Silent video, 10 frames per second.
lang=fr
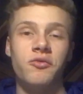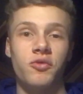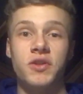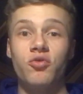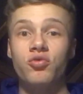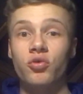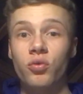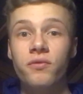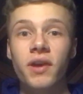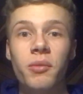Donc si tu te
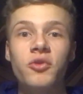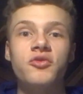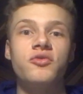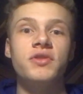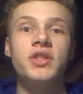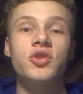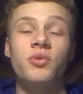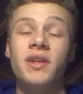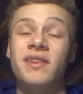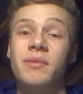trouves vraiment dans une niche
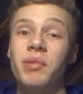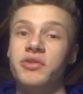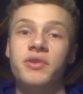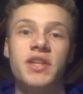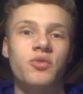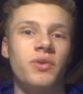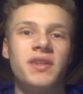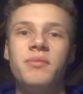où il y a des personnes qui sont